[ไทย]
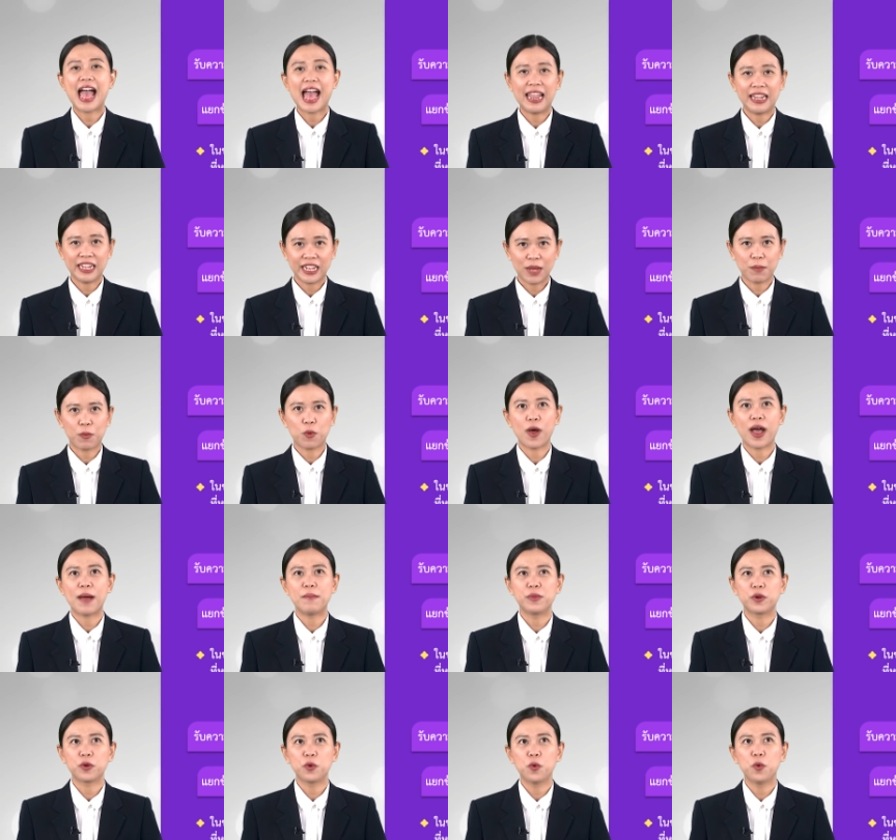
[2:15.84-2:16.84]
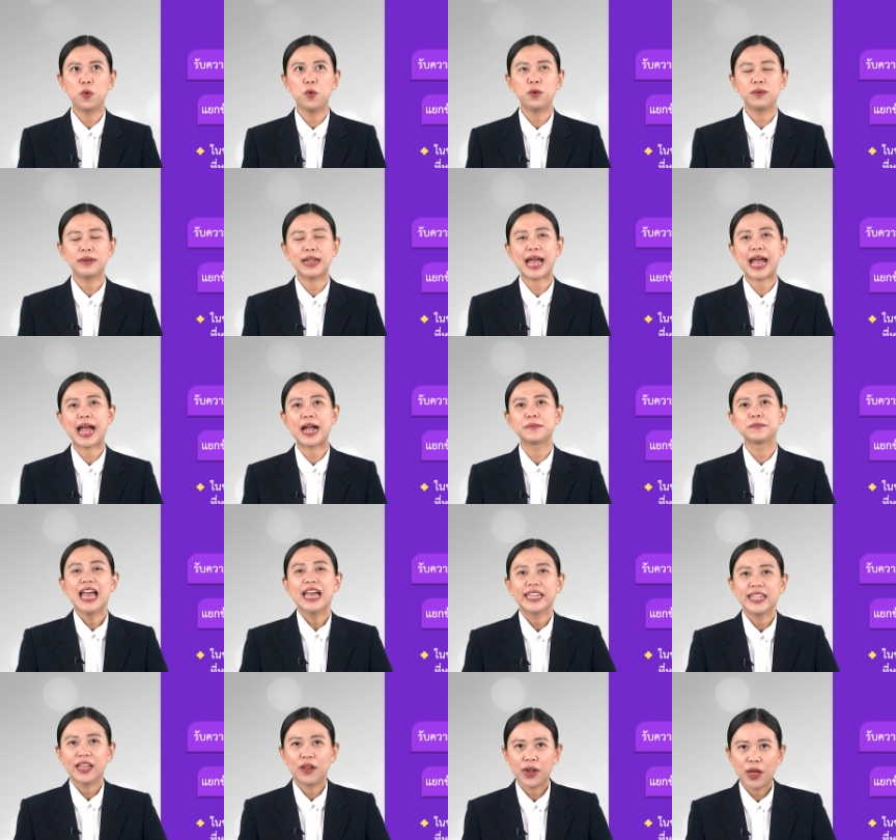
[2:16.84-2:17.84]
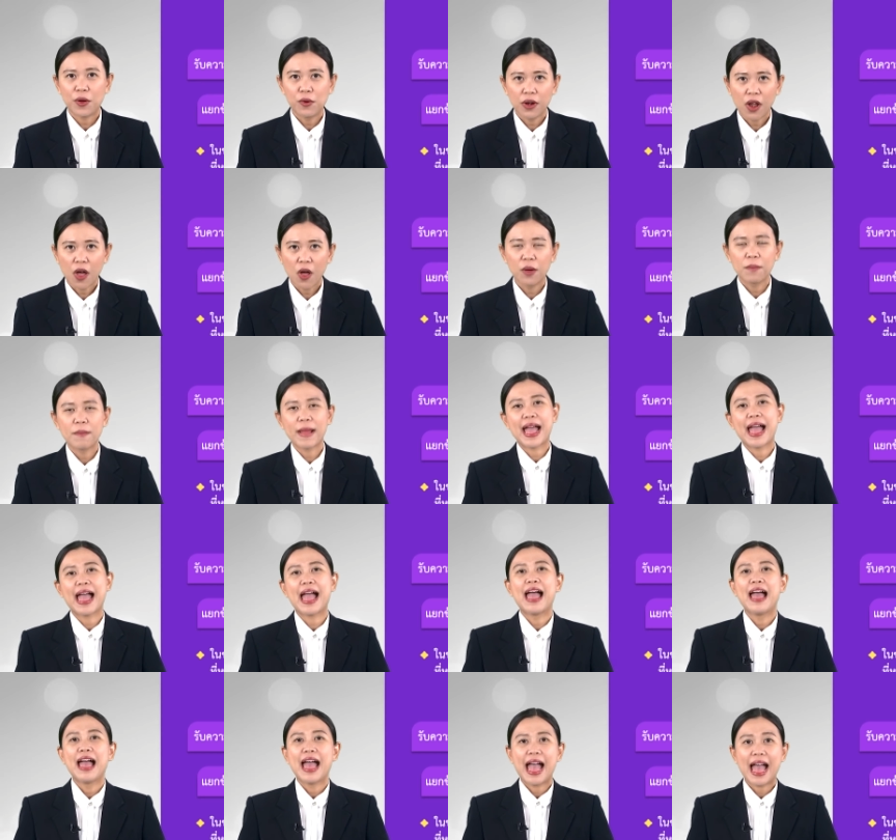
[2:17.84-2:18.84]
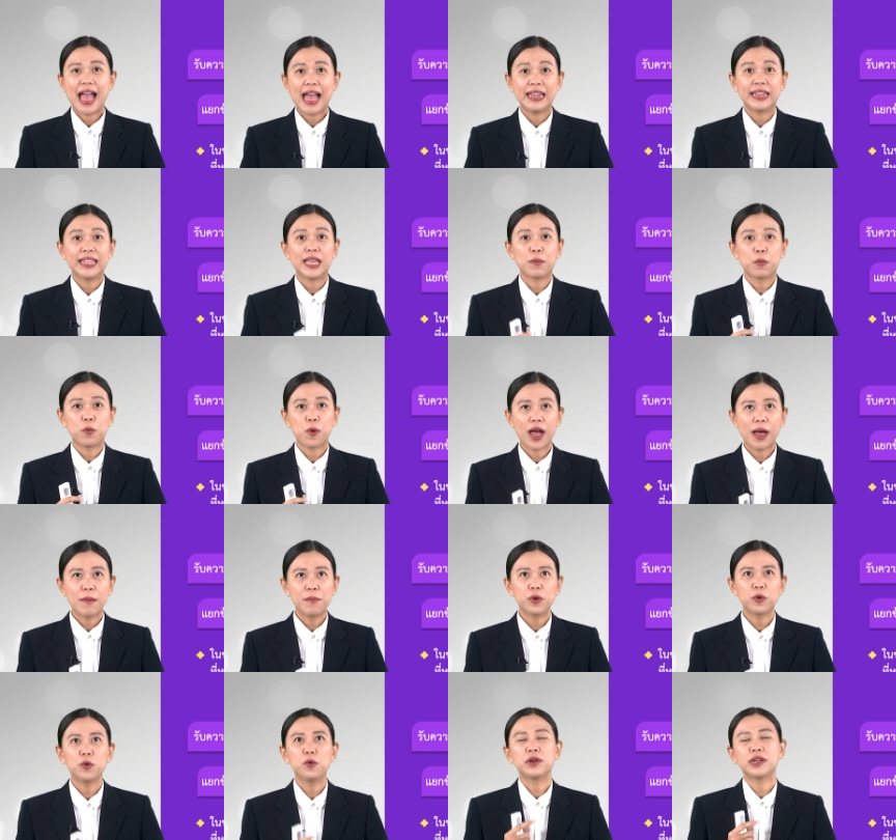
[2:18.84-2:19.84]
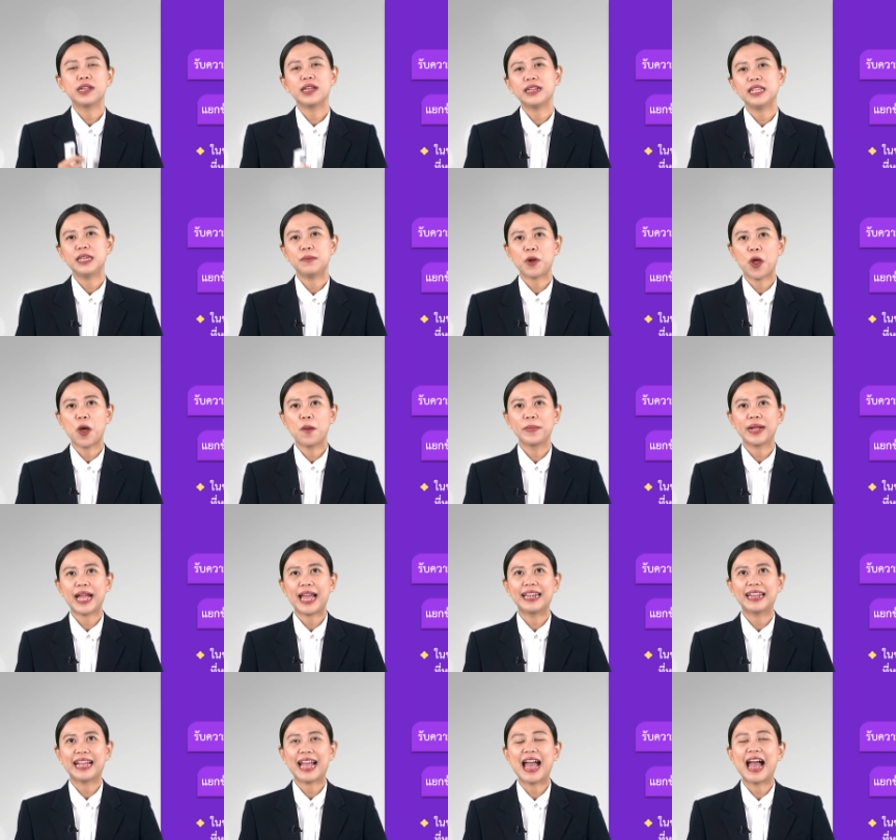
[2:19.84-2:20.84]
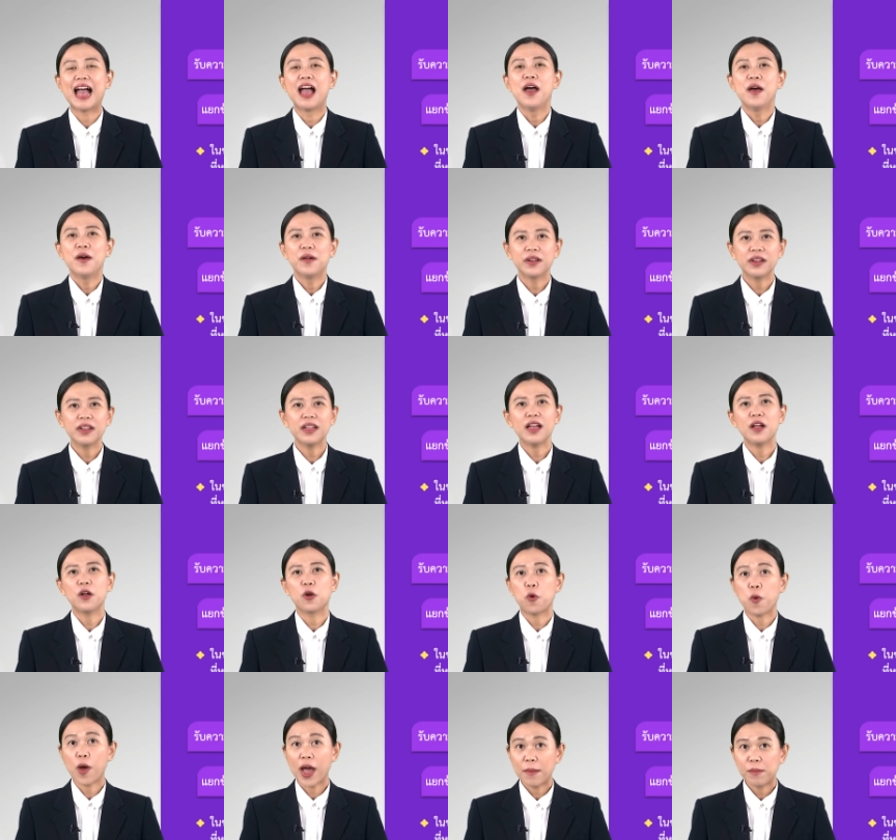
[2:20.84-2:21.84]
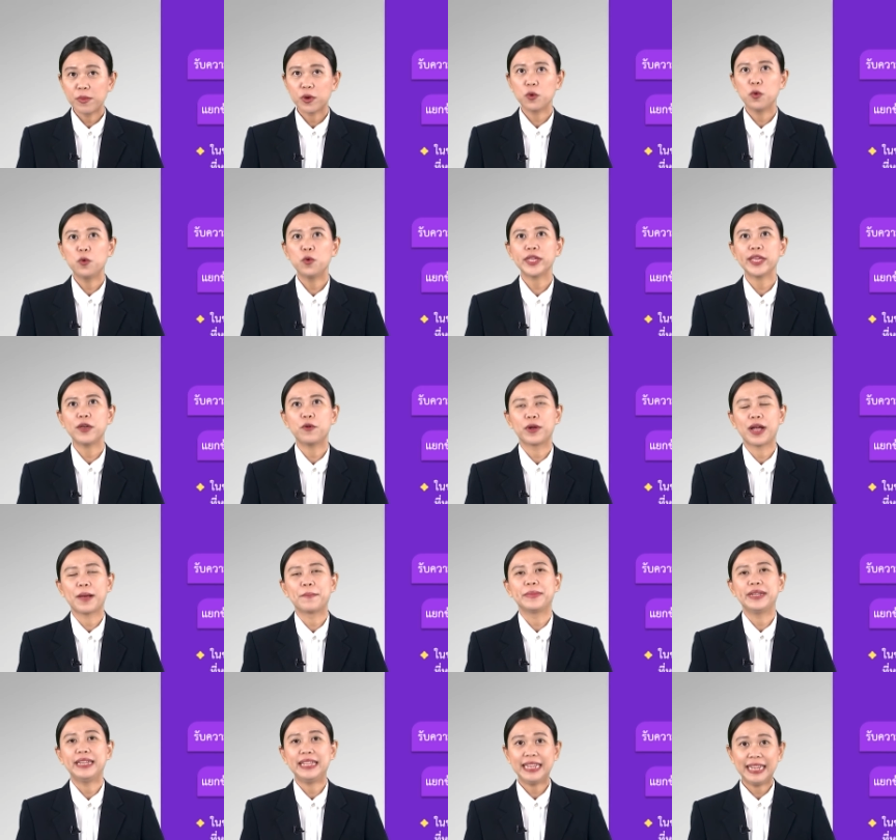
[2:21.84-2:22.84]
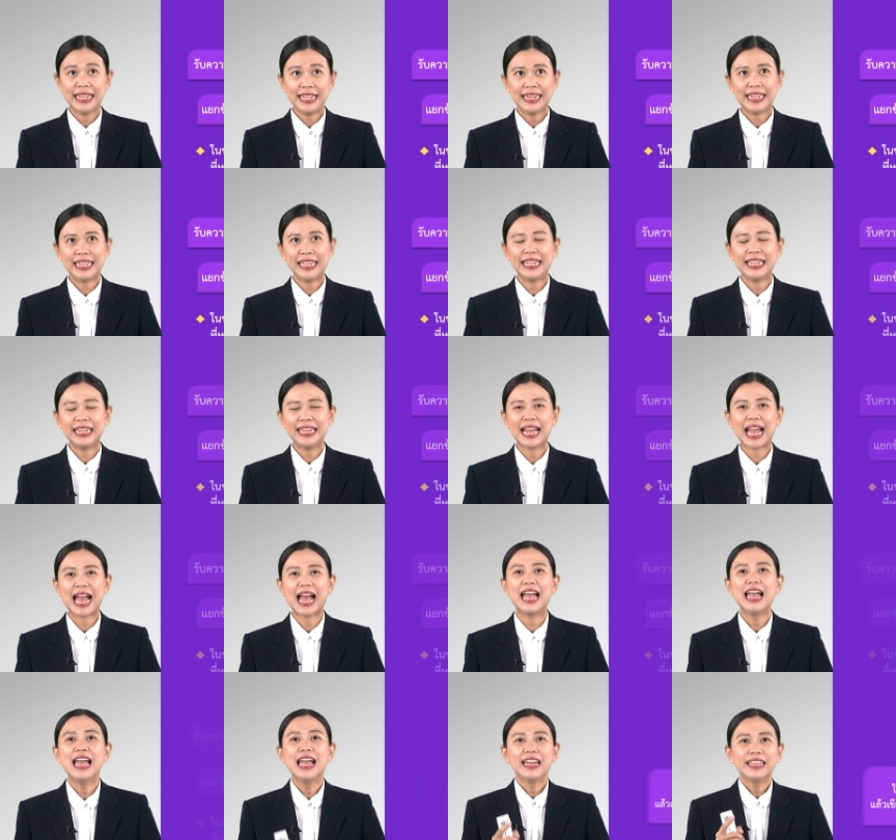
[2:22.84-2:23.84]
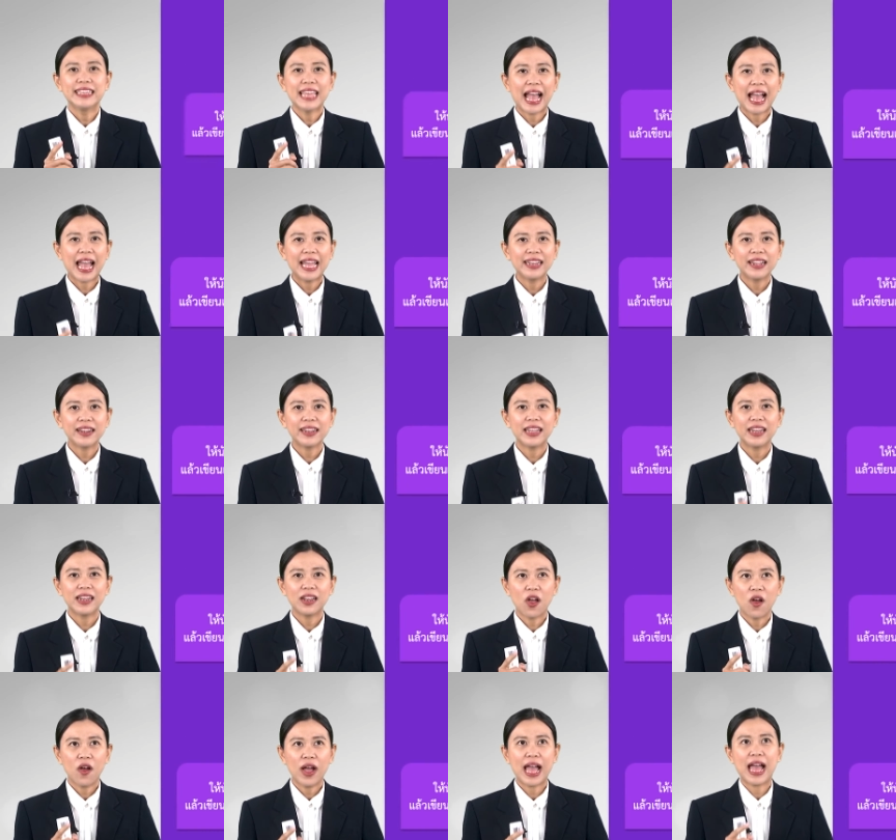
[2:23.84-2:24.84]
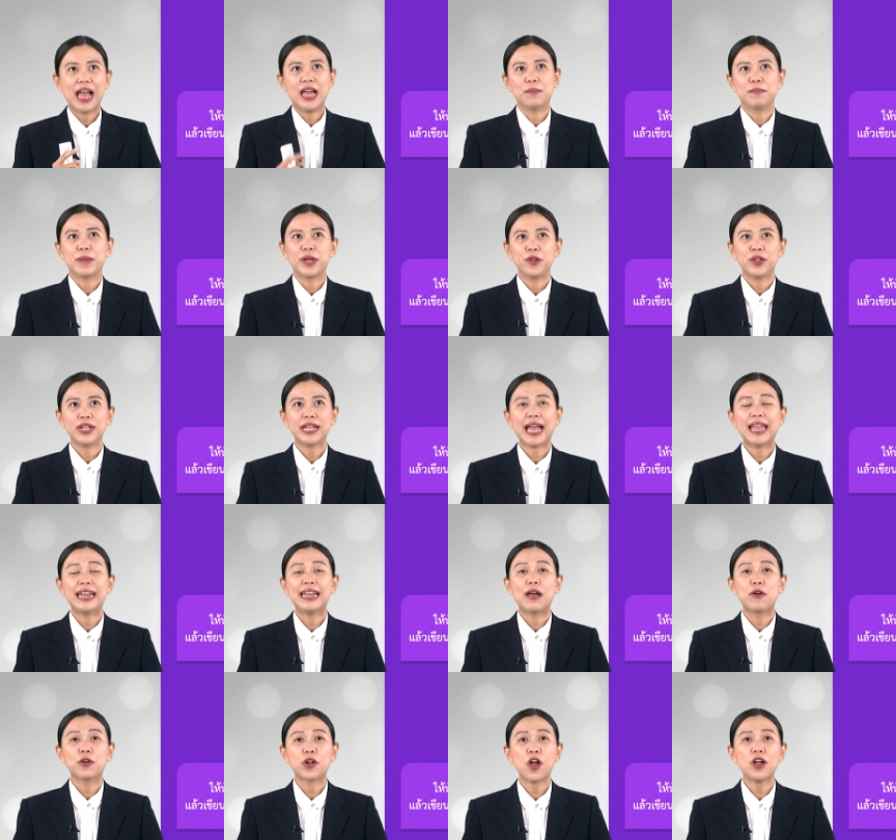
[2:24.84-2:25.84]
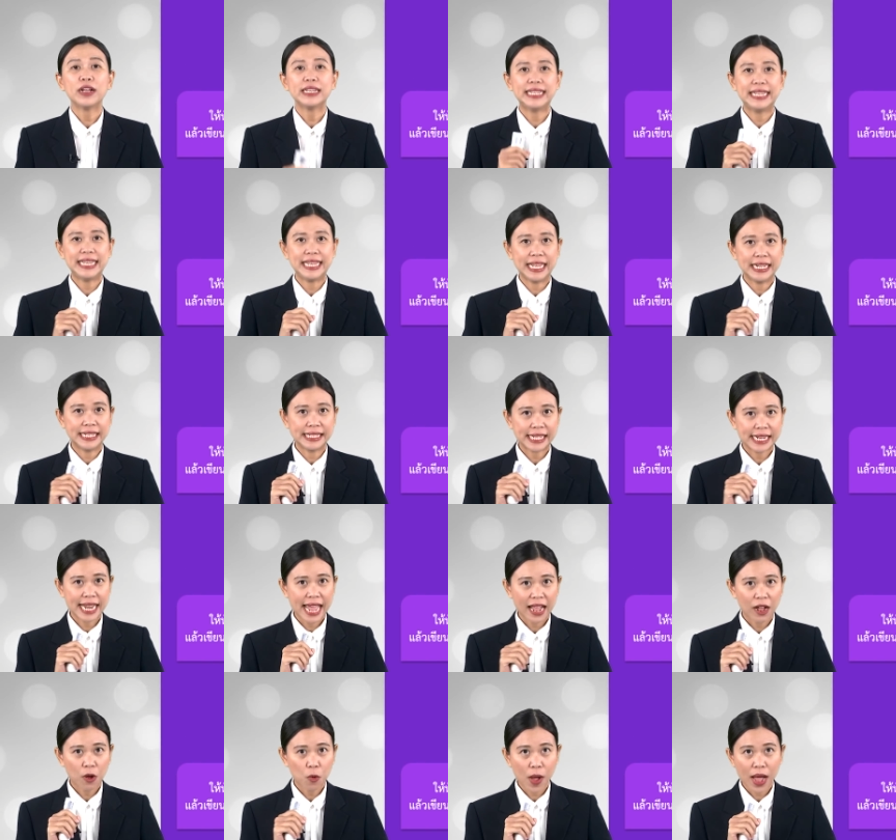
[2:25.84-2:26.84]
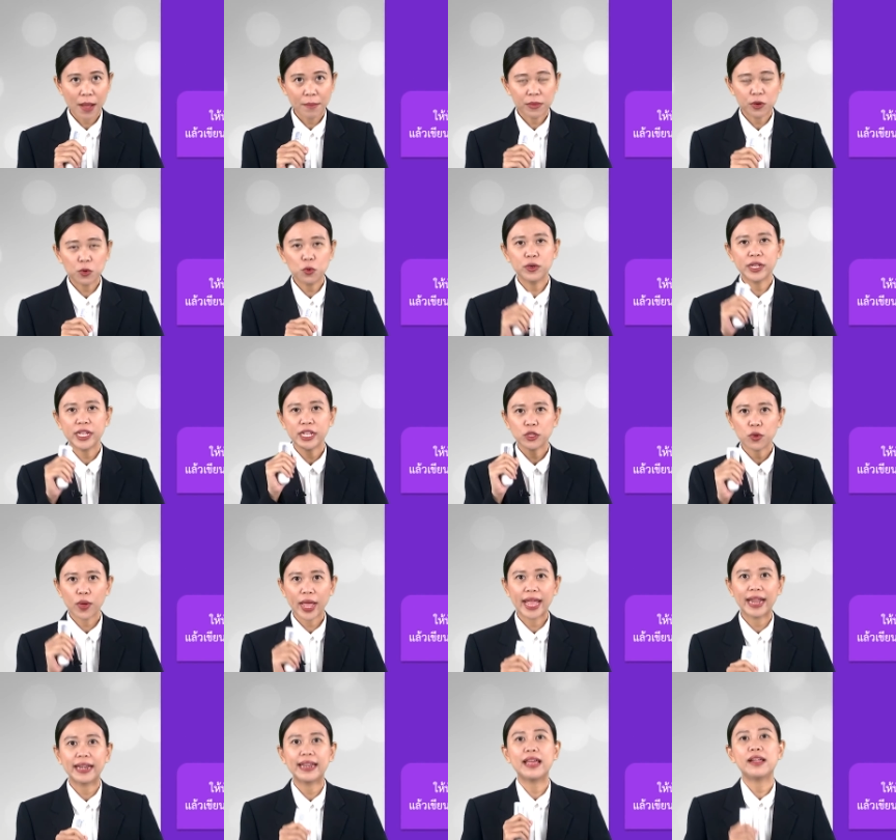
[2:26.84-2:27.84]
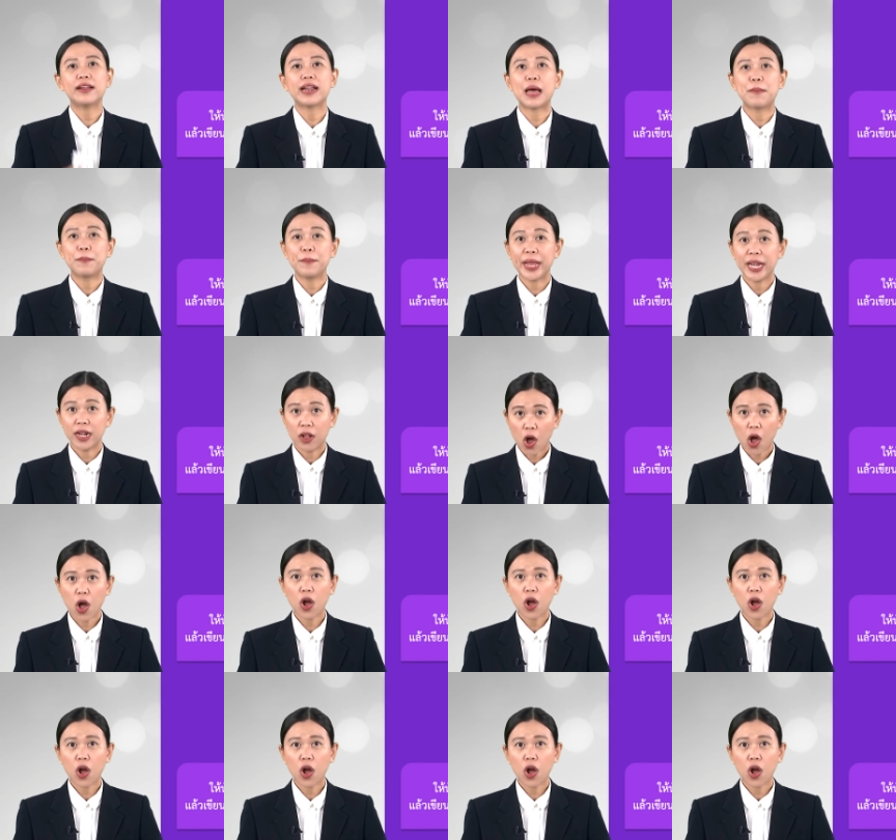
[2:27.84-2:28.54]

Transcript: อ่านเก็บความรู้นะคะ เดี๋ยวเราลองมาอ่านเก็บความรู้เรื่องนี้พร้อมกันค่ะ เรื่องความรู้เกี่ยวกับ DDT นะคะ อยากให้นักเรียนลองอ่านไปด้วยกัน แล้วก็เขียนแสดงความรู้ที่ตัวเองได้รับเป็น